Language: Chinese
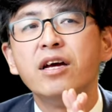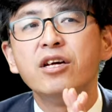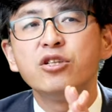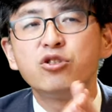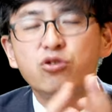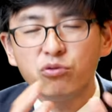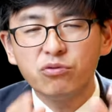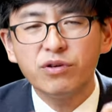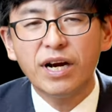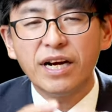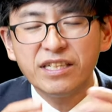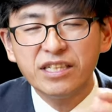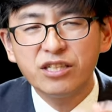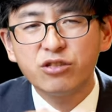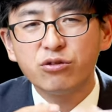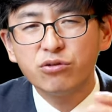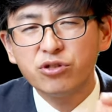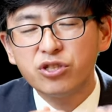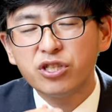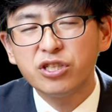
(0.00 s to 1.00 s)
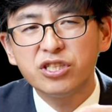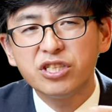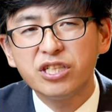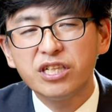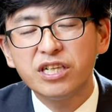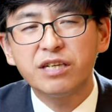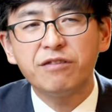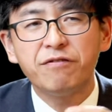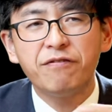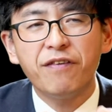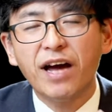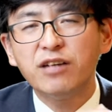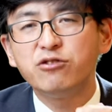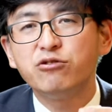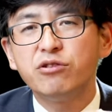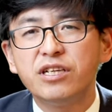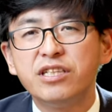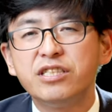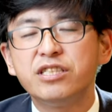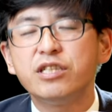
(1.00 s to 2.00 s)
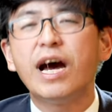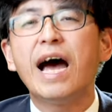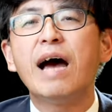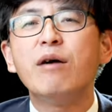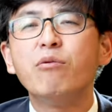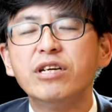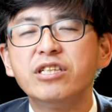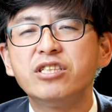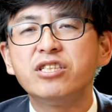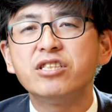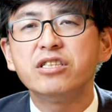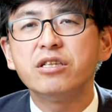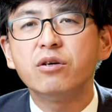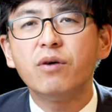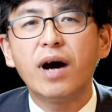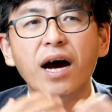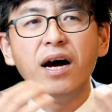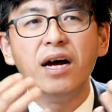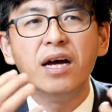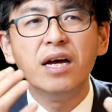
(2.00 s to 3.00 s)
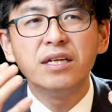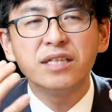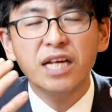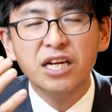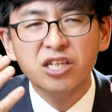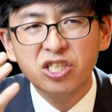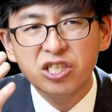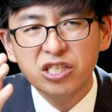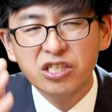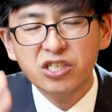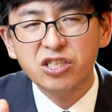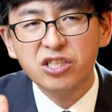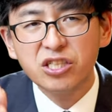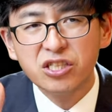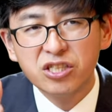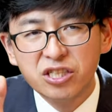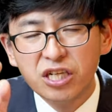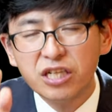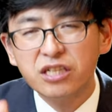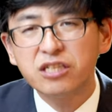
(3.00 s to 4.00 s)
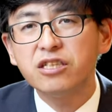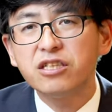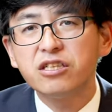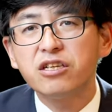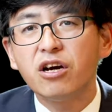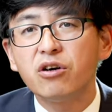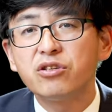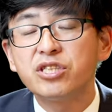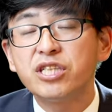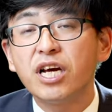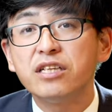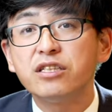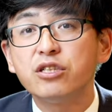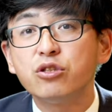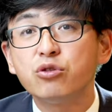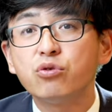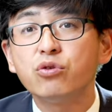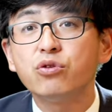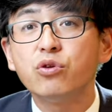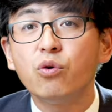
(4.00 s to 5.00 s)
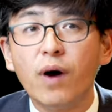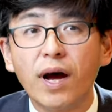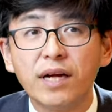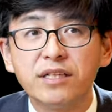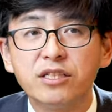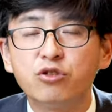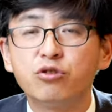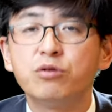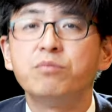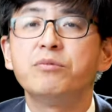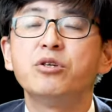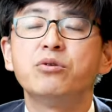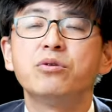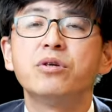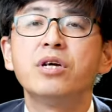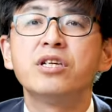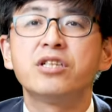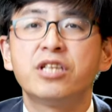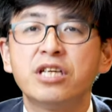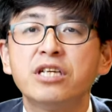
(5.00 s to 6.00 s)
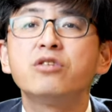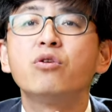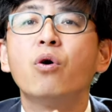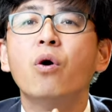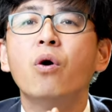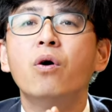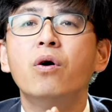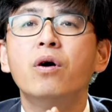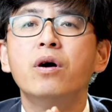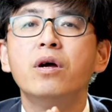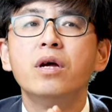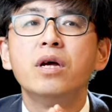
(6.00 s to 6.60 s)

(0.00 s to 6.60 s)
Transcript: 纵然你从圣经里发掘了一些安慰自己的话，但圣经真正要向你说的话，你却没有听懂。